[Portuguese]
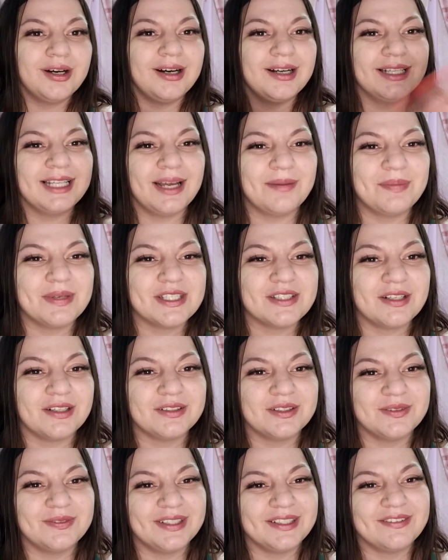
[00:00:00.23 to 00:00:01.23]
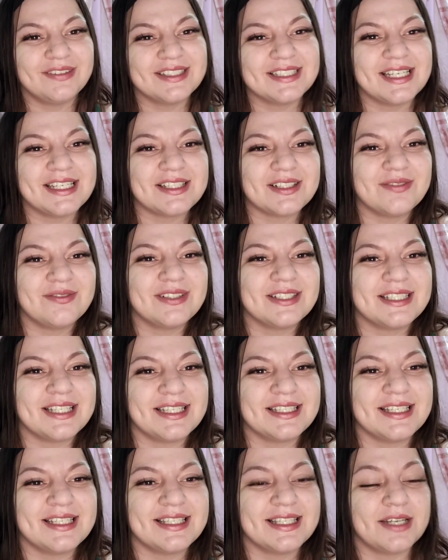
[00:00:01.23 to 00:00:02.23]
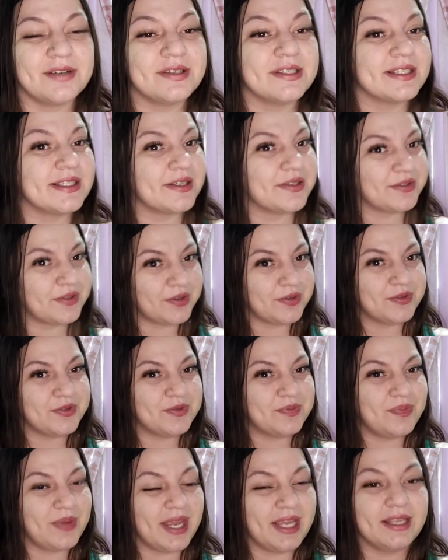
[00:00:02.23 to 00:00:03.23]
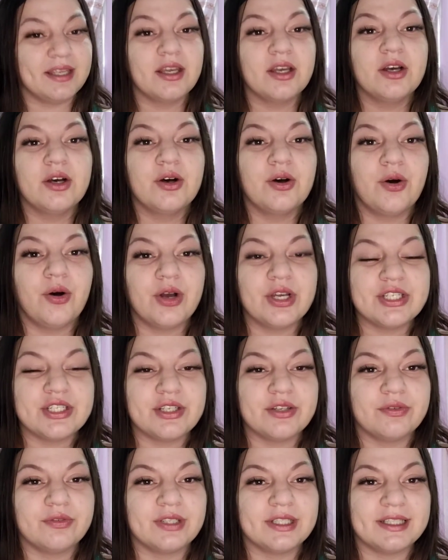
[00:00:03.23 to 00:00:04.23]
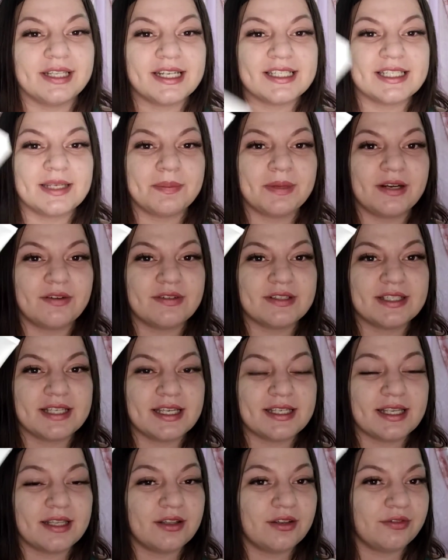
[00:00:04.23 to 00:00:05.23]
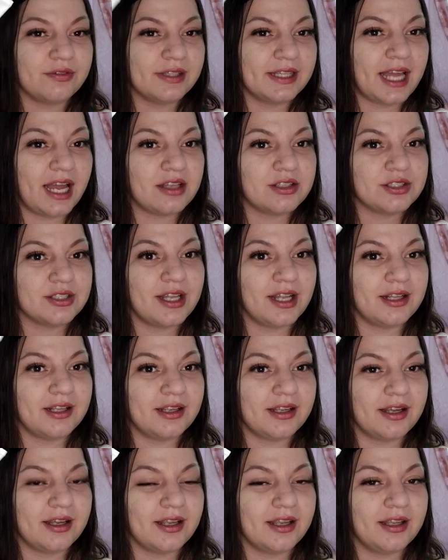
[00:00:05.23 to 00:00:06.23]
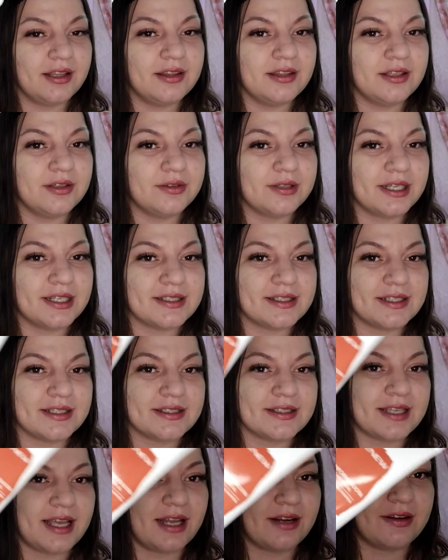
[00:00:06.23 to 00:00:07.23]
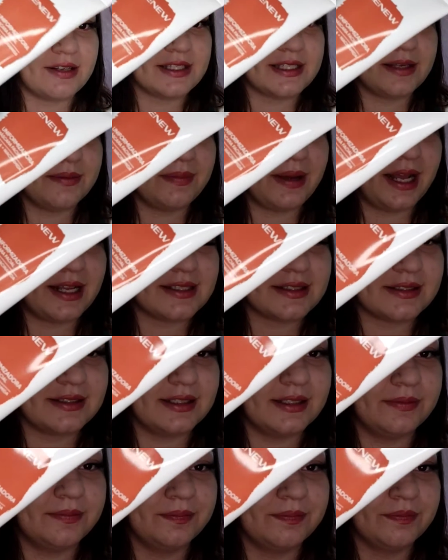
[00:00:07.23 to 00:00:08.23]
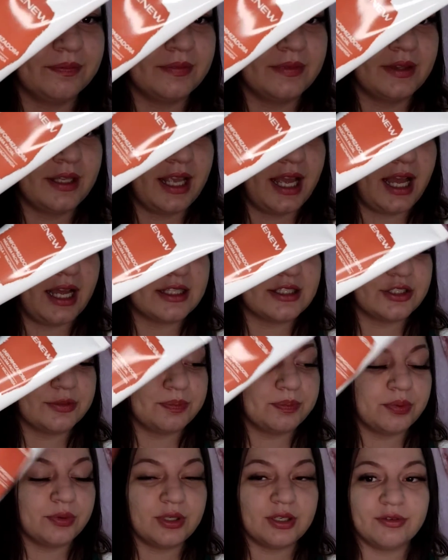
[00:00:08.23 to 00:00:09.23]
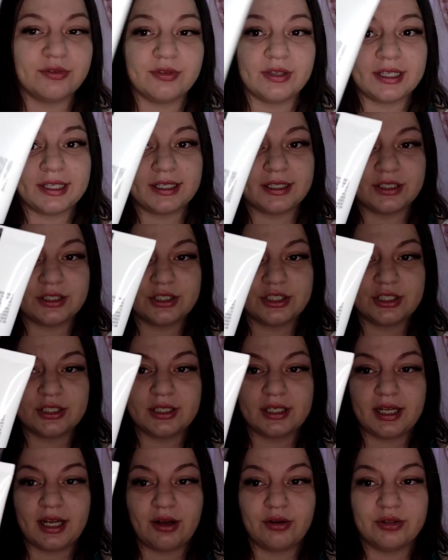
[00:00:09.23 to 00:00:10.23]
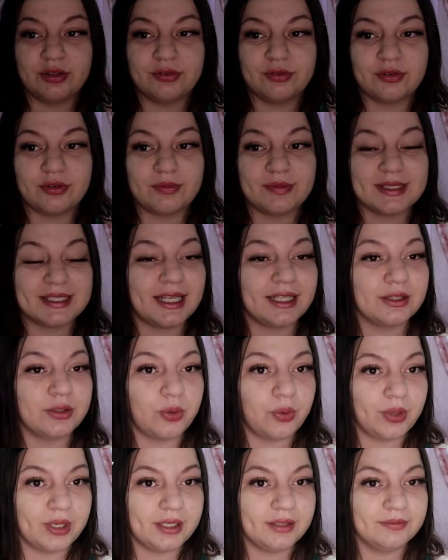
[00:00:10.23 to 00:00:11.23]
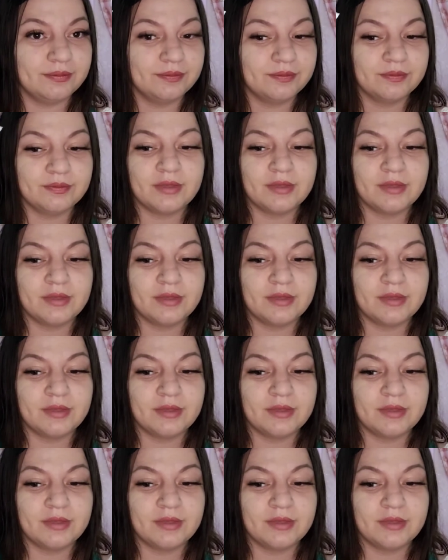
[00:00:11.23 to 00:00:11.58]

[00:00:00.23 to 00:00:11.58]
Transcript: Olá pessoal, tudo bem com vocês? Como vocês estão? Estão todos bem? Hoje eu vim trazer para vocês a novidade da linha Renew, que eles lançaram essa máscara, a de purificante, a uniformizadora